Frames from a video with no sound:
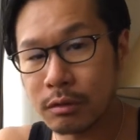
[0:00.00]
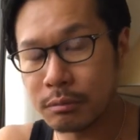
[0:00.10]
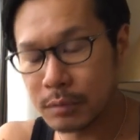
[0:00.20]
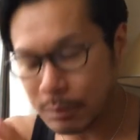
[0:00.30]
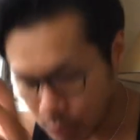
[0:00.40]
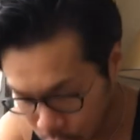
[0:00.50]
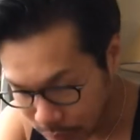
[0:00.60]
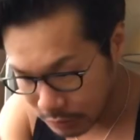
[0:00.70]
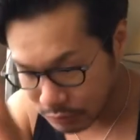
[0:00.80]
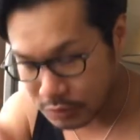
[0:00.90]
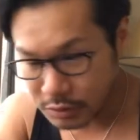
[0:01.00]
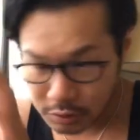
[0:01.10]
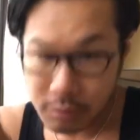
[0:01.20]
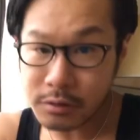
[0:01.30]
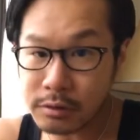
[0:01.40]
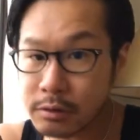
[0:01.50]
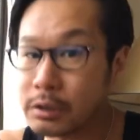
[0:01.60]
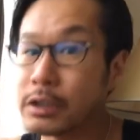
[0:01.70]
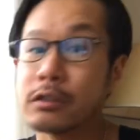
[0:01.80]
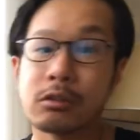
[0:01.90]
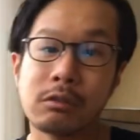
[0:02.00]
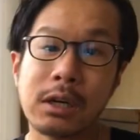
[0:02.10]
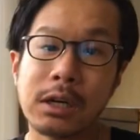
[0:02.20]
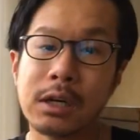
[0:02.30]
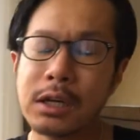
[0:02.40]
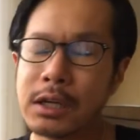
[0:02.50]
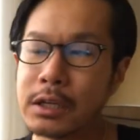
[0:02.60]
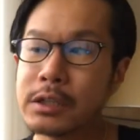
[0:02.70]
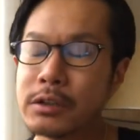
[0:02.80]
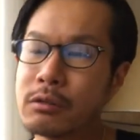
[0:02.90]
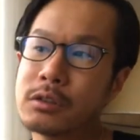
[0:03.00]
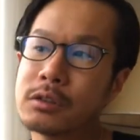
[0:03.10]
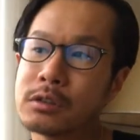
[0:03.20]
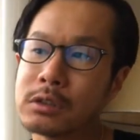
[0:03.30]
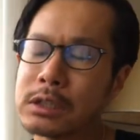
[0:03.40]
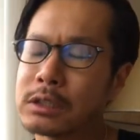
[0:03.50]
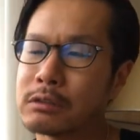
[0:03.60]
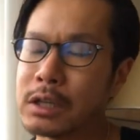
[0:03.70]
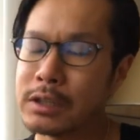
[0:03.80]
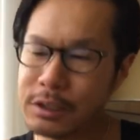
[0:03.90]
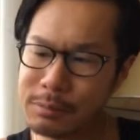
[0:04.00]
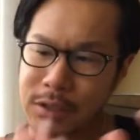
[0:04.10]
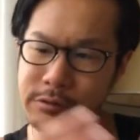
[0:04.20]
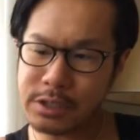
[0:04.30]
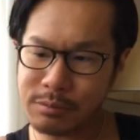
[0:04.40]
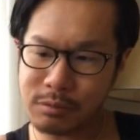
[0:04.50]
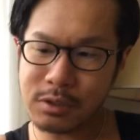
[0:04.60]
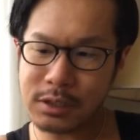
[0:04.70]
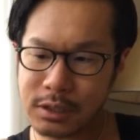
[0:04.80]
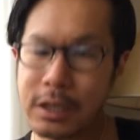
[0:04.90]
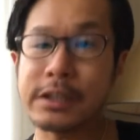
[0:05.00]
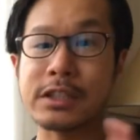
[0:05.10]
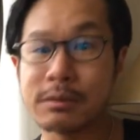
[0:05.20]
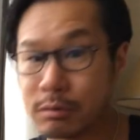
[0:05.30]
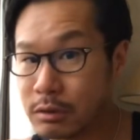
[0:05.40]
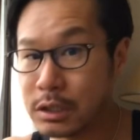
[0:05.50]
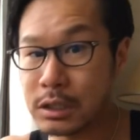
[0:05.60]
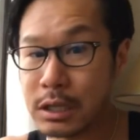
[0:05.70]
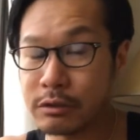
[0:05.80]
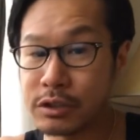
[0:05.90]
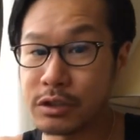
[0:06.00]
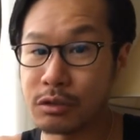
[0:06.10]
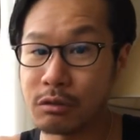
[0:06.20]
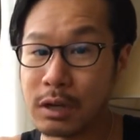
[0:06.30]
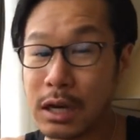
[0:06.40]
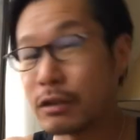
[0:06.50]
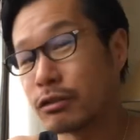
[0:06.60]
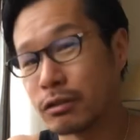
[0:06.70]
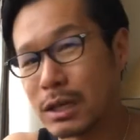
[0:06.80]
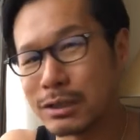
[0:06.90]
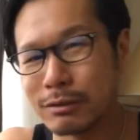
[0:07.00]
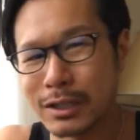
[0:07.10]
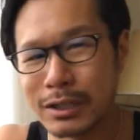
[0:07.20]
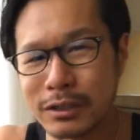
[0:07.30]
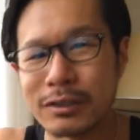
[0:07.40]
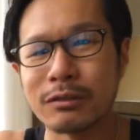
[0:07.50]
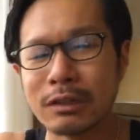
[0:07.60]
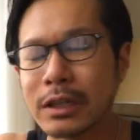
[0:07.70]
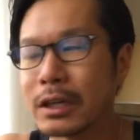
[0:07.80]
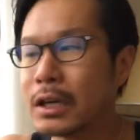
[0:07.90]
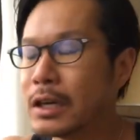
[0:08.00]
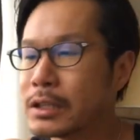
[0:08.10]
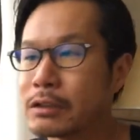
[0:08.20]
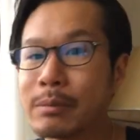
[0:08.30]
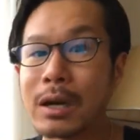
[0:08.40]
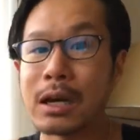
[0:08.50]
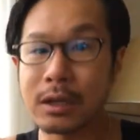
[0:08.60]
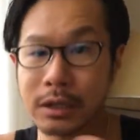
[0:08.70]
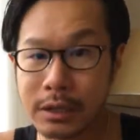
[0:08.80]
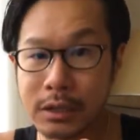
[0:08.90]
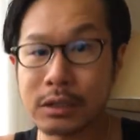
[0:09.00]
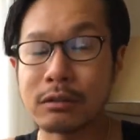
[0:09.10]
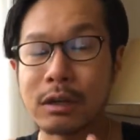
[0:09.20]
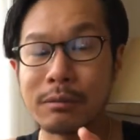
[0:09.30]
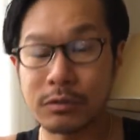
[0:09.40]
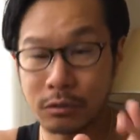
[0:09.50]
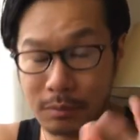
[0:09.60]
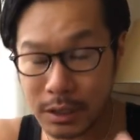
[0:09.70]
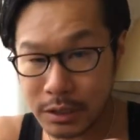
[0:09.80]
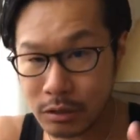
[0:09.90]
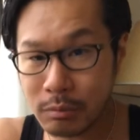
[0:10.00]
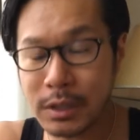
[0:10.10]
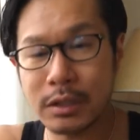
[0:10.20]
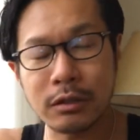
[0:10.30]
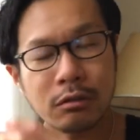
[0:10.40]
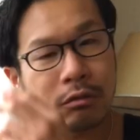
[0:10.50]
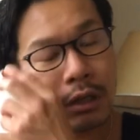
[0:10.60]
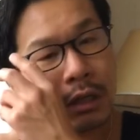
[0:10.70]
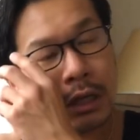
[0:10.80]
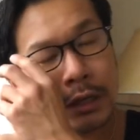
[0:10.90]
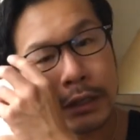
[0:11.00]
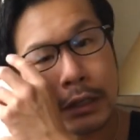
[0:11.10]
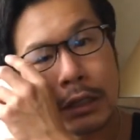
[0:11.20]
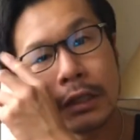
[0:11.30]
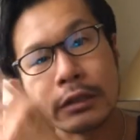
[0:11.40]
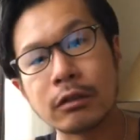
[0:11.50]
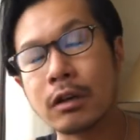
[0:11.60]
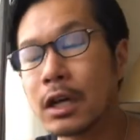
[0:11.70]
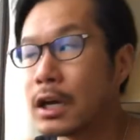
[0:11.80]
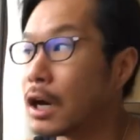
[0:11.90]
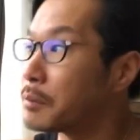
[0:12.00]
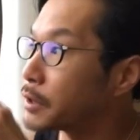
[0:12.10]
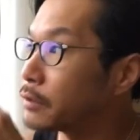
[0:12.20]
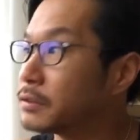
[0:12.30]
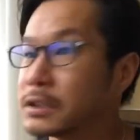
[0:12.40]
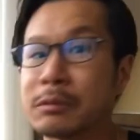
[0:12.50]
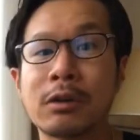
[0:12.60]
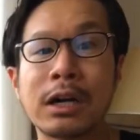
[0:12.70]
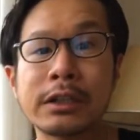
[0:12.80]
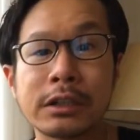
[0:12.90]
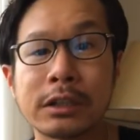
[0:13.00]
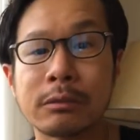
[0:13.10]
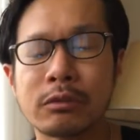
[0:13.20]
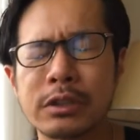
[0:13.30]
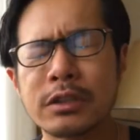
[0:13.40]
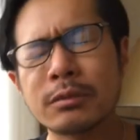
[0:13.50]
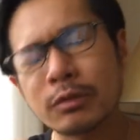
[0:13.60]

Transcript: まあ、求める追求するっていうのはよくなんだろうな今の自分じゃない自分になる必要がある種あるわけですよね例えば考え方とかそのマインド面っていうのをこれ変えていかないと雨が降っても晴れててもいつ